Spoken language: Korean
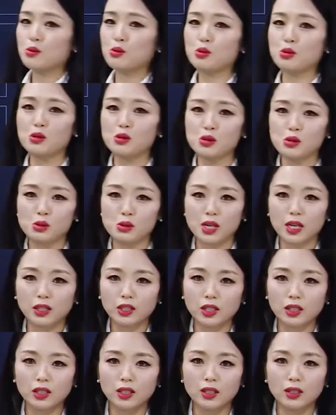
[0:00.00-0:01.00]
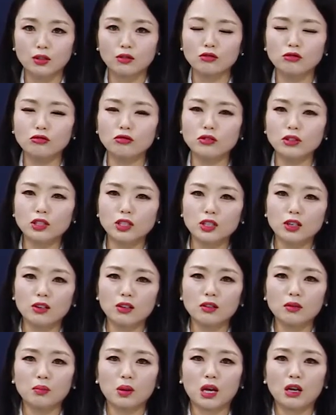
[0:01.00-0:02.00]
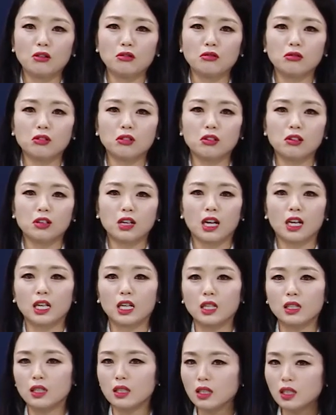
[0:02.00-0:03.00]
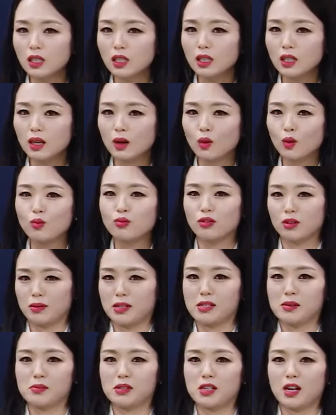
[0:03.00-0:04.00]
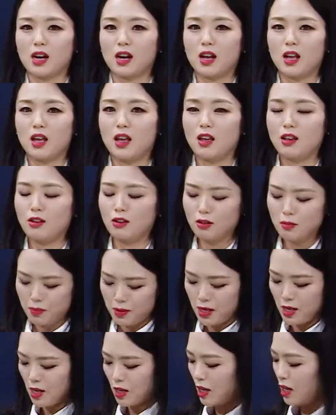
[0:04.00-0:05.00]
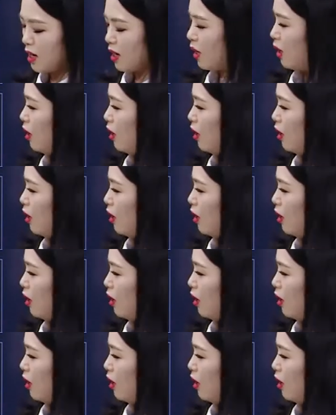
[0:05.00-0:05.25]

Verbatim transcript: 취学车 운전 배우러 가겠니? 라고 물어봤습니다. 여름방학에